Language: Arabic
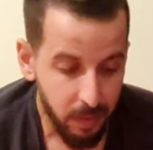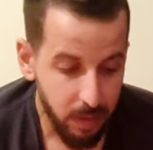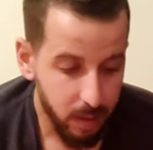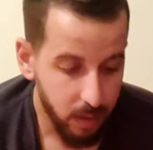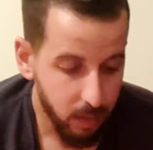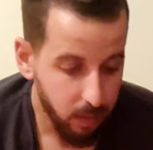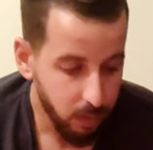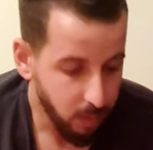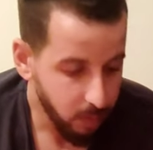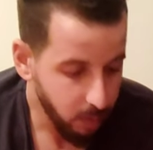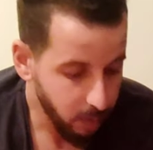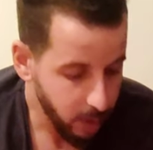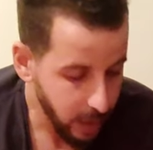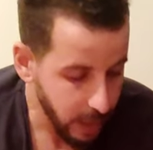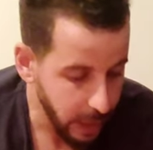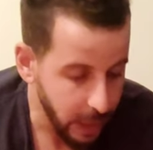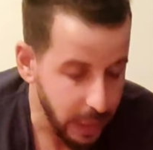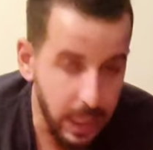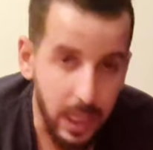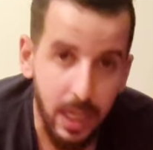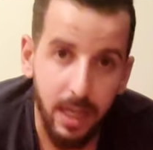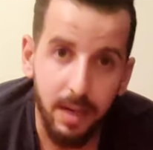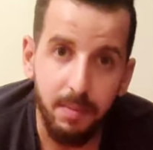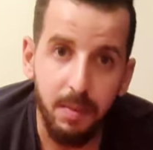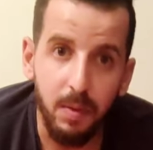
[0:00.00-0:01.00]
كيقولوا لي
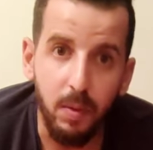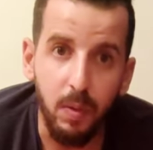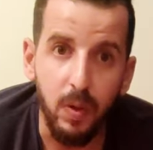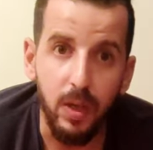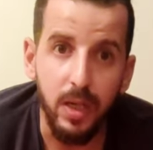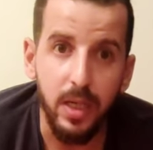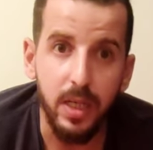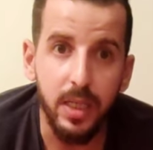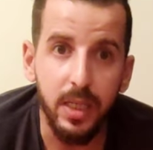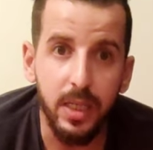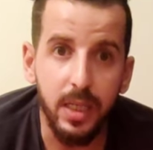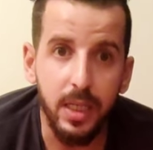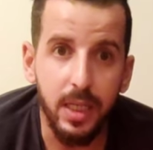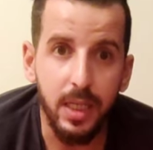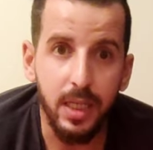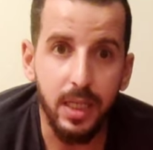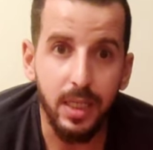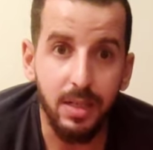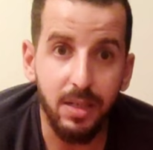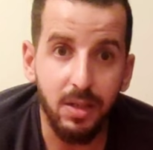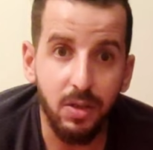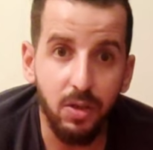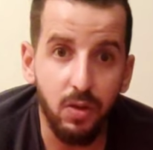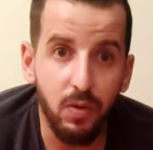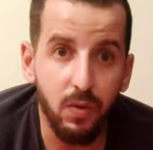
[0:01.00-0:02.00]
لا راه ما
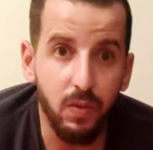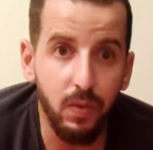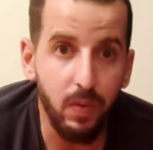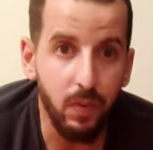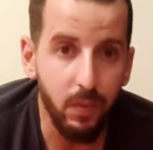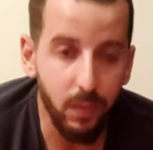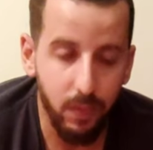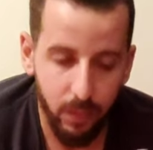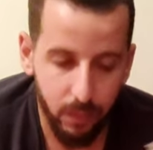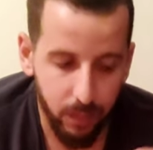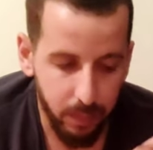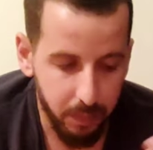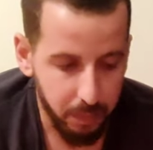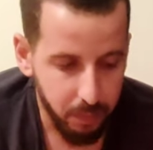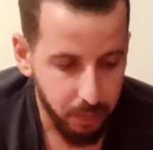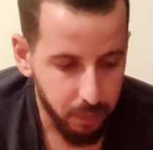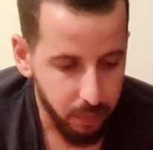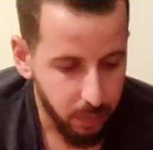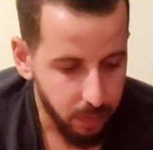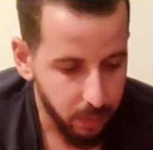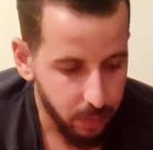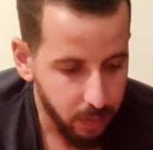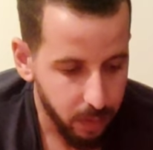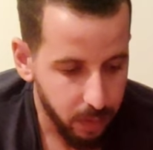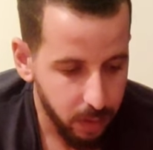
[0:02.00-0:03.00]
وكلناش كنشوف
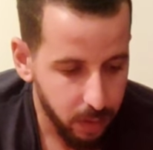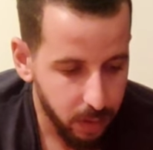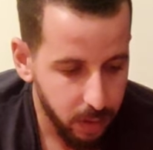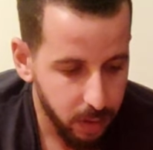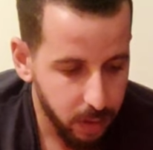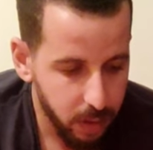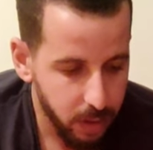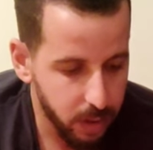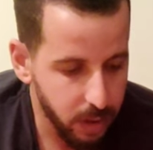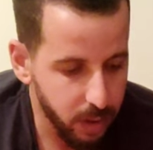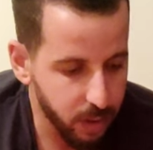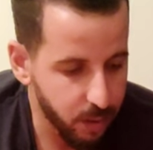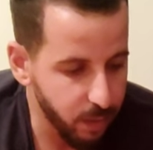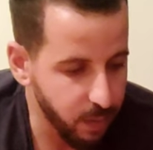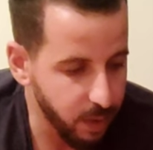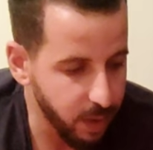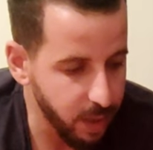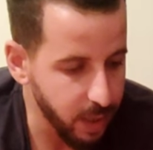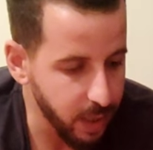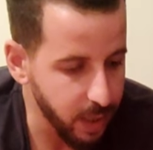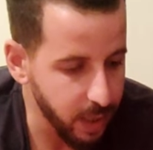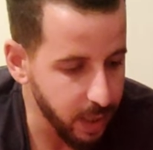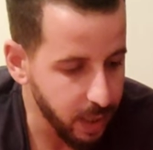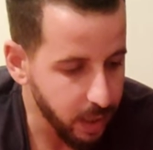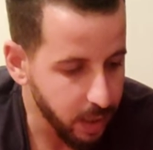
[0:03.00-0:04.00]
جيت في
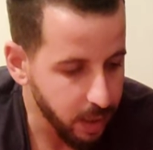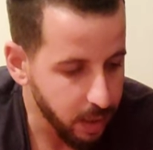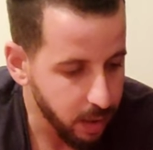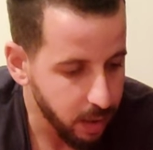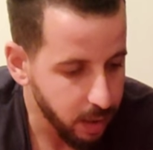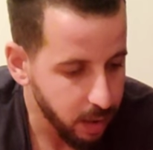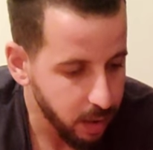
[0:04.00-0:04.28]
الليل